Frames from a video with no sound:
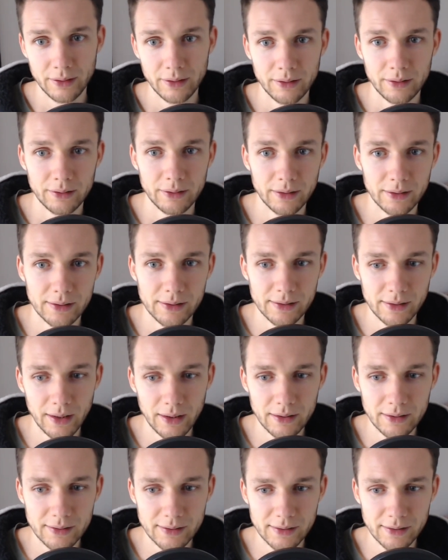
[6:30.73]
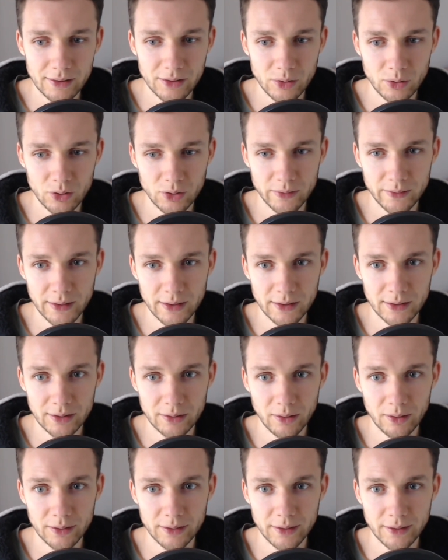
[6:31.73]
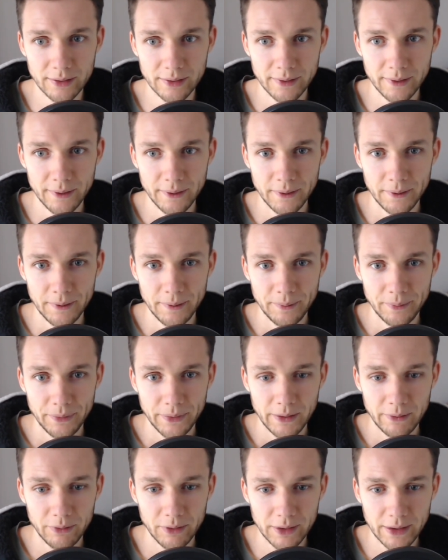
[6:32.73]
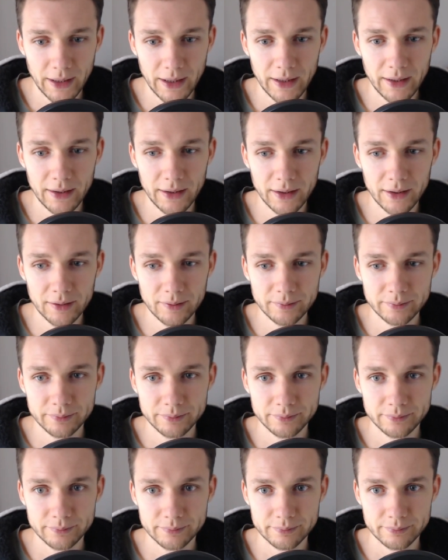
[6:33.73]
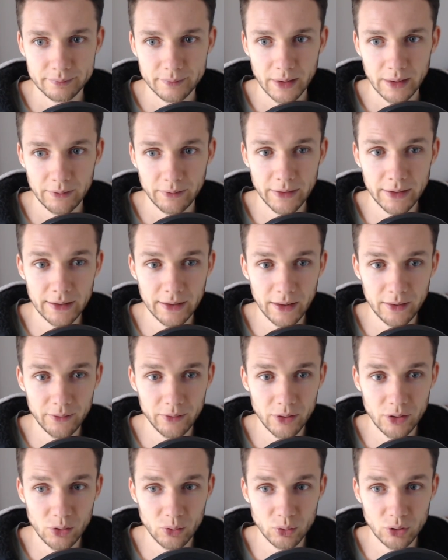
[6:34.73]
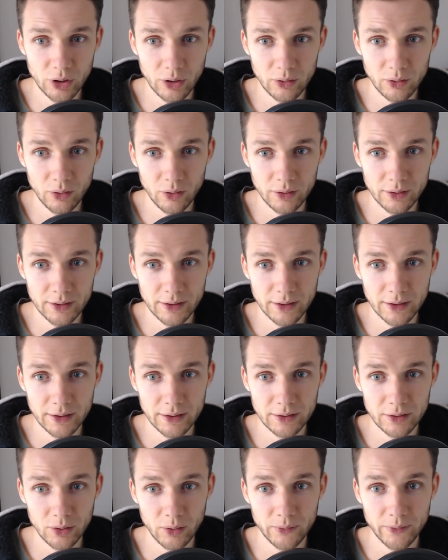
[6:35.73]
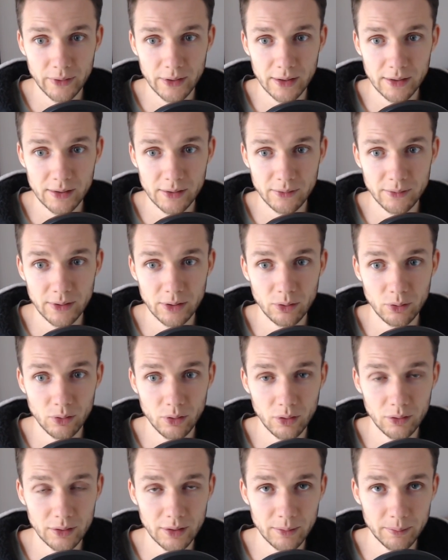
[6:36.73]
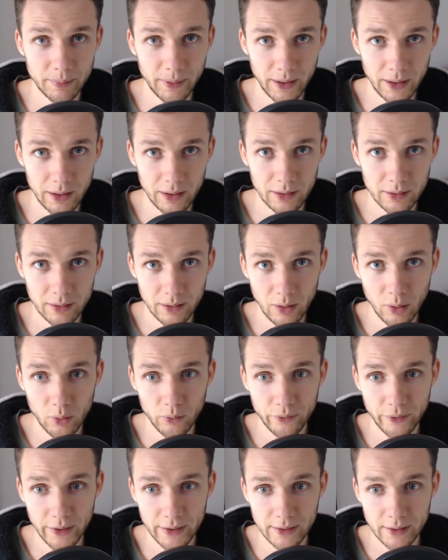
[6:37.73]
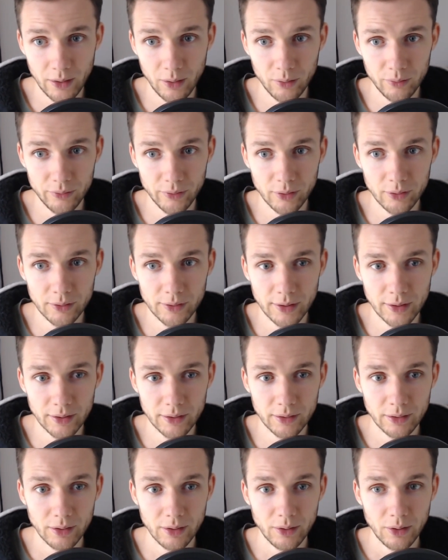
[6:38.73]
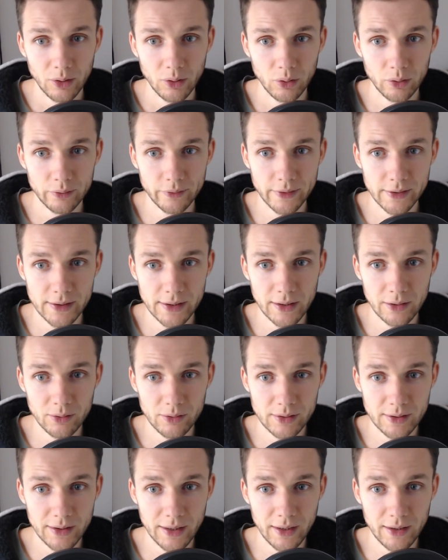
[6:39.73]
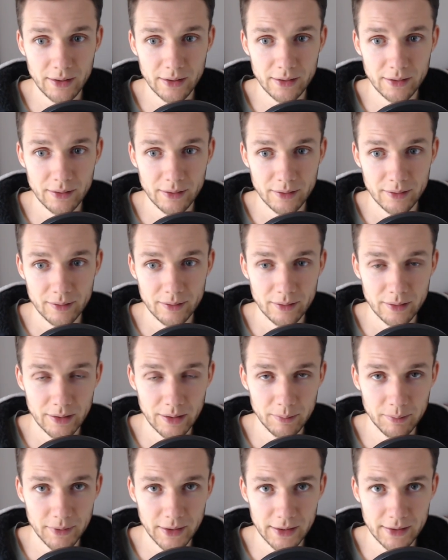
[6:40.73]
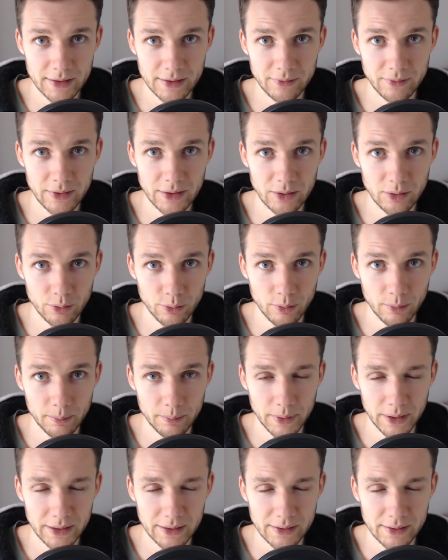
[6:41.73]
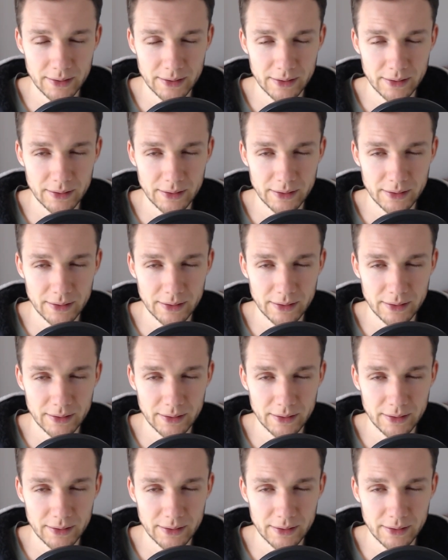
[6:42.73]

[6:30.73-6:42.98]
Das ist alles nicht so schwierig, Leute. Von daher Vielen Dank fürs Zuschauen, Leute. Ich hoffe, das Video konnte ein paar aufwecken, aufrütteln. Und wir sehen uns dann im nächsten Video. Peace.